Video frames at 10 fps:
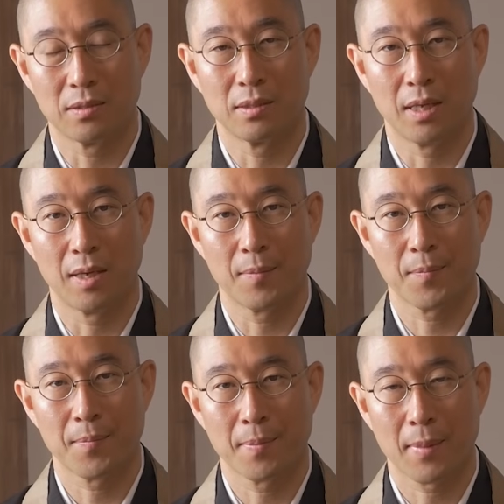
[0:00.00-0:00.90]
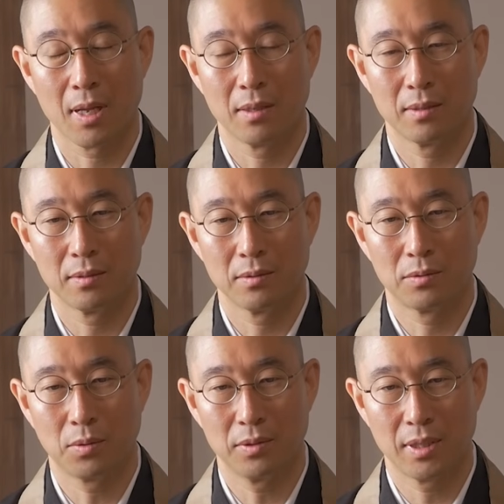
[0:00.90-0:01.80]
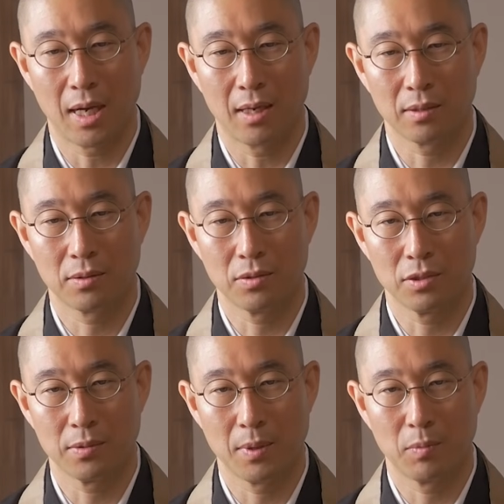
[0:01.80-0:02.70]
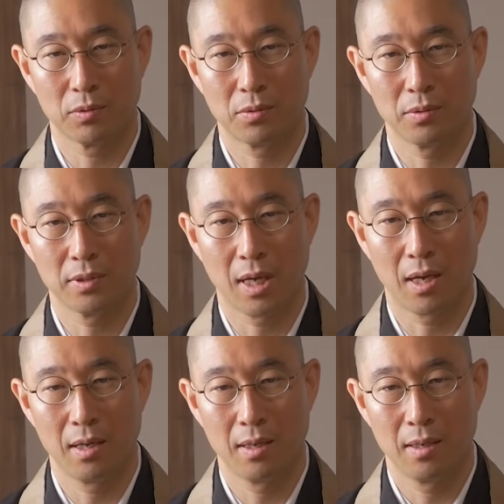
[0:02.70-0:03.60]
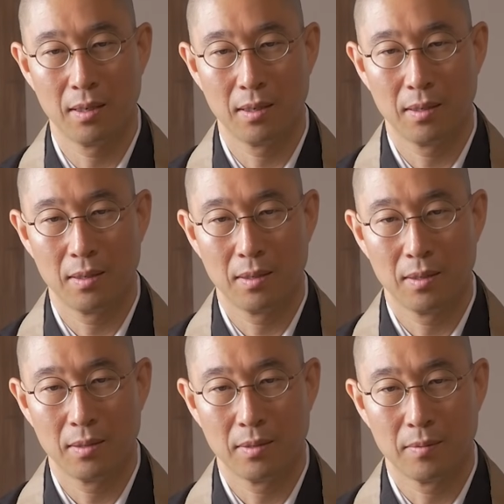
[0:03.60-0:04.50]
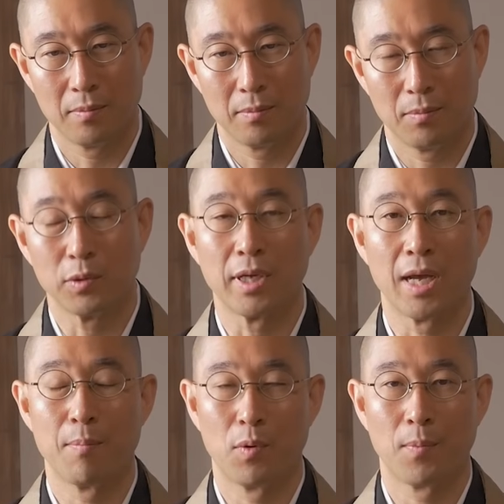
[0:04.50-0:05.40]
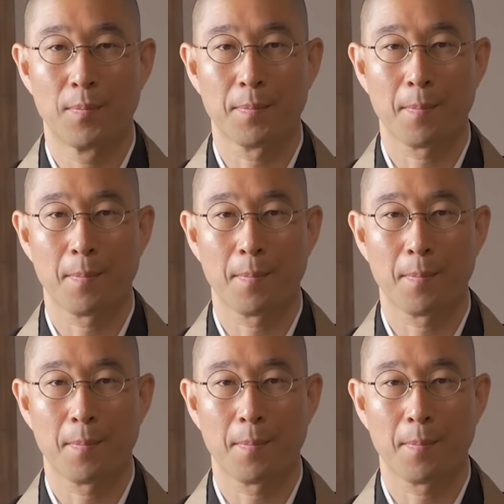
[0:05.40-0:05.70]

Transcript: ですね、どんな苦しみも、どんなもだえも、